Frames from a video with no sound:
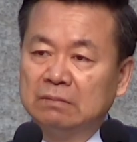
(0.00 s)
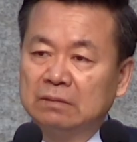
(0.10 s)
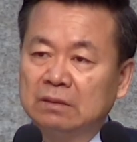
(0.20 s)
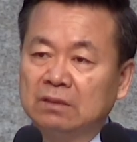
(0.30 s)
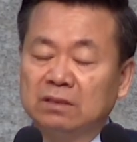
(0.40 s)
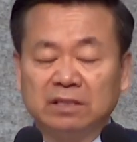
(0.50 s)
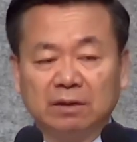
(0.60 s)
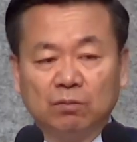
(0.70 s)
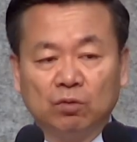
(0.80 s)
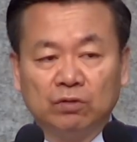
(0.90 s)
그래서
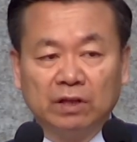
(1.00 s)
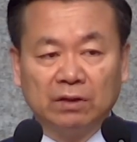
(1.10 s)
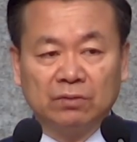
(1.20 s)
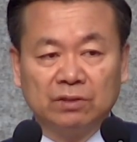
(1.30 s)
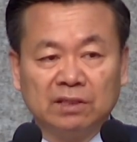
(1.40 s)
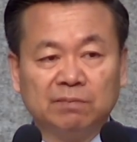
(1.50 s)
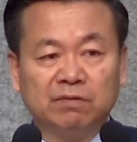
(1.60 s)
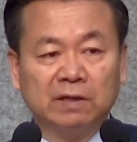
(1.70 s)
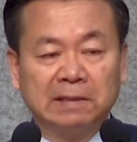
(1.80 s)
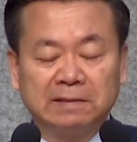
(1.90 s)
제가 모건대학교
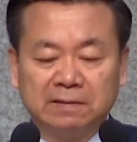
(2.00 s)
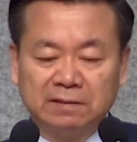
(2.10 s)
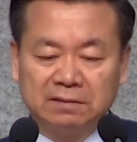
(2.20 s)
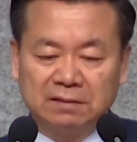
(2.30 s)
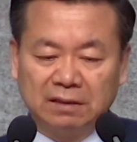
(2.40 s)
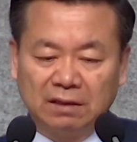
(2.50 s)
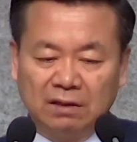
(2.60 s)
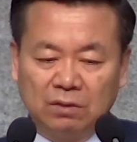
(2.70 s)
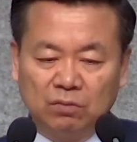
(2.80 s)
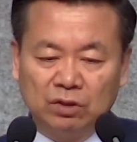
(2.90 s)
채플 가서
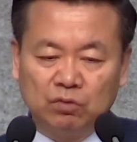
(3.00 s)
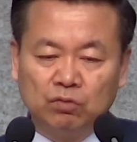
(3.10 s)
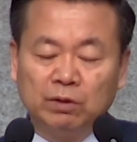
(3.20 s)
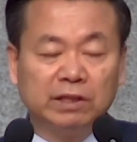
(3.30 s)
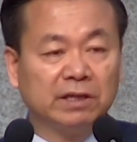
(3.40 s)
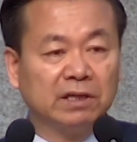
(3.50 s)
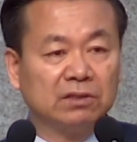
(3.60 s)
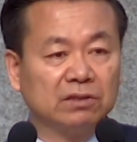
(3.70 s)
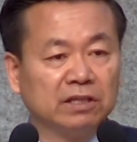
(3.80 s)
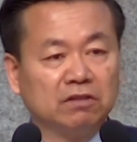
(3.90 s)
우리 후배들에게
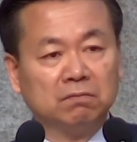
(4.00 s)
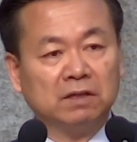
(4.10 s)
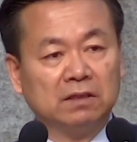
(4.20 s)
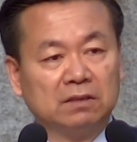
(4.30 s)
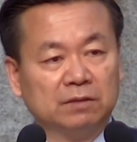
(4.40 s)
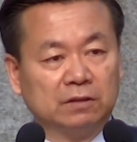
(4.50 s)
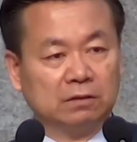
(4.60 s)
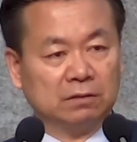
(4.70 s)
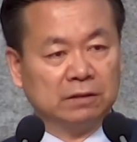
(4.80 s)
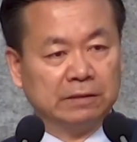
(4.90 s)
전했던 말씀이
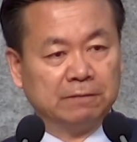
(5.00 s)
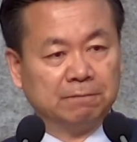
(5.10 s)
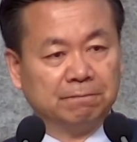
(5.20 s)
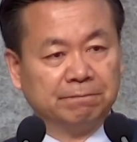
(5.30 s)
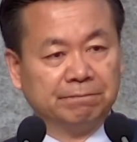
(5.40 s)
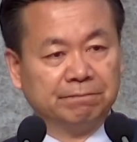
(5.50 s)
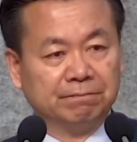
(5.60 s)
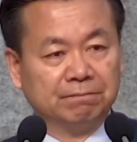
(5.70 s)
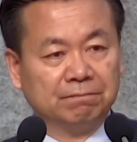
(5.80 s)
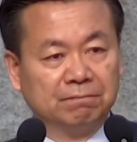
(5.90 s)
그거예요.
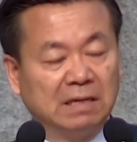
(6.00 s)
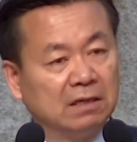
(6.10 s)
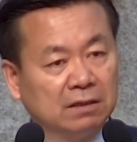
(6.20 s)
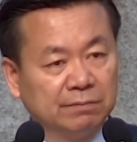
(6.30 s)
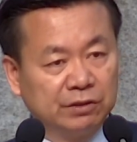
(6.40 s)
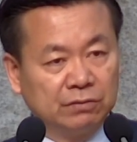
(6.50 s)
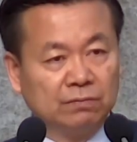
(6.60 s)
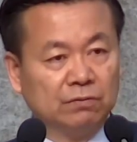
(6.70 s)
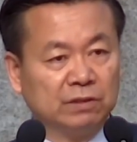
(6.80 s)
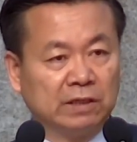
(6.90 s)
하나님
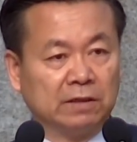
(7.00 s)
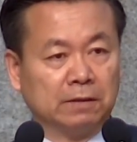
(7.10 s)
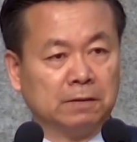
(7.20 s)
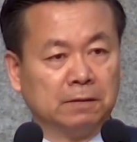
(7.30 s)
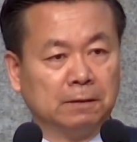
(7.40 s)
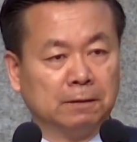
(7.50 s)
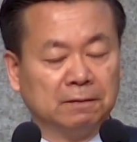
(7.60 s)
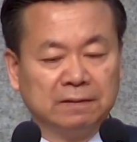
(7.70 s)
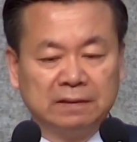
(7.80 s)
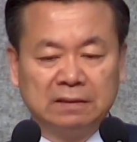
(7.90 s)
지금도 살아계신다.
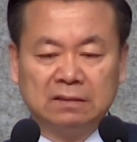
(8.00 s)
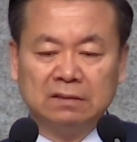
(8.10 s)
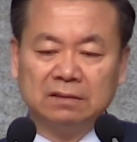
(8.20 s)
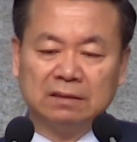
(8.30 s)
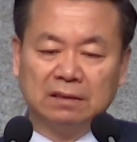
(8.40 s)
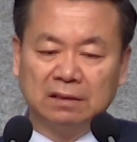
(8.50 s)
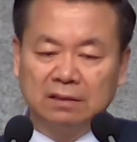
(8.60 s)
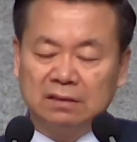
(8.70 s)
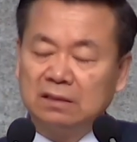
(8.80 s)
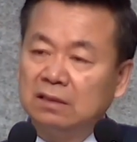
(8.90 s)

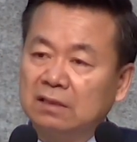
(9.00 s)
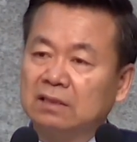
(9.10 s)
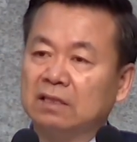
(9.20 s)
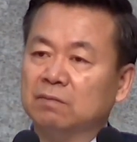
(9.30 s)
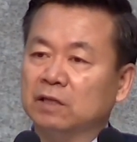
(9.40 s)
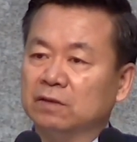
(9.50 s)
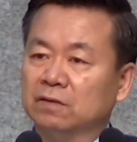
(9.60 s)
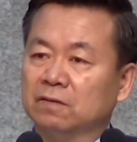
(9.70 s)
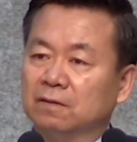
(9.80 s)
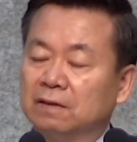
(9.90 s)
신학생이
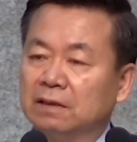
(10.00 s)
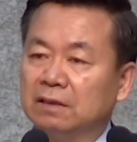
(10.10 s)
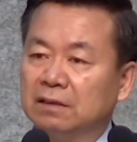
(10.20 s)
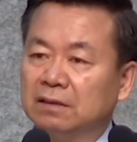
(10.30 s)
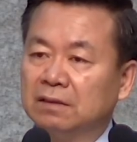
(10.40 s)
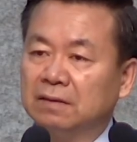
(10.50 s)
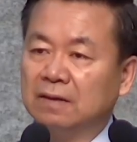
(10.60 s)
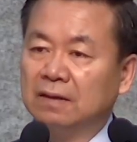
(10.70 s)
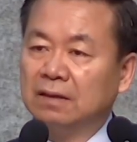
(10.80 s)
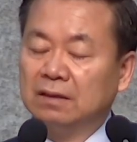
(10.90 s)
말이요.
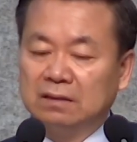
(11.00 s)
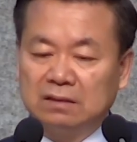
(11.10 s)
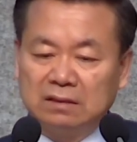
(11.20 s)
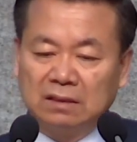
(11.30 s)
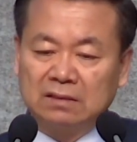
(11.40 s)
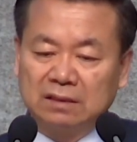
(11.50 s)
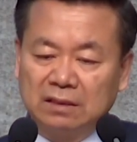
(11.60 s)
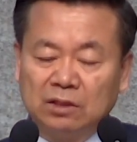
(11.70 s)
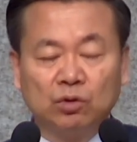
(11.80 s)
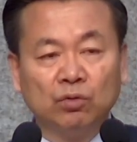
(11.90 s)

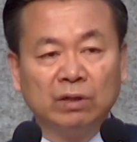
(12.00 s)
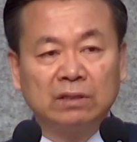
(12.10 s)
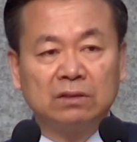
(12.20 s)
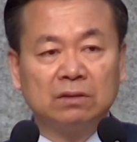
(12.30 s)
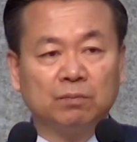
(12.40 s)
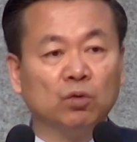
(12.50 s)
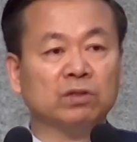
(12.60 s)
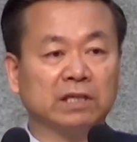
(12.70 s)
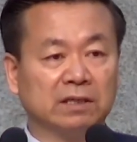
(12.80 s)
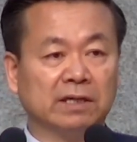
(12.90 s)
신학생이 교회에서
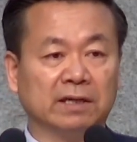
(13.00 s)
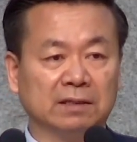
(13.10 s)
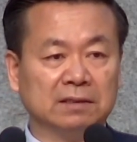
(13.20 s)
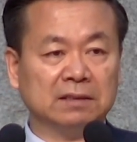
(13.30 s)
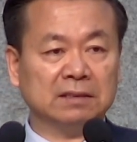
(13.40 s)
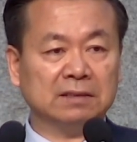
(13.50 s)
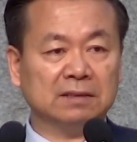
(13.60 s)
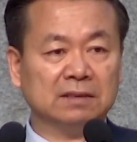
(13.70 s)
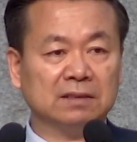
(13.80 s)
봉사를 해야지.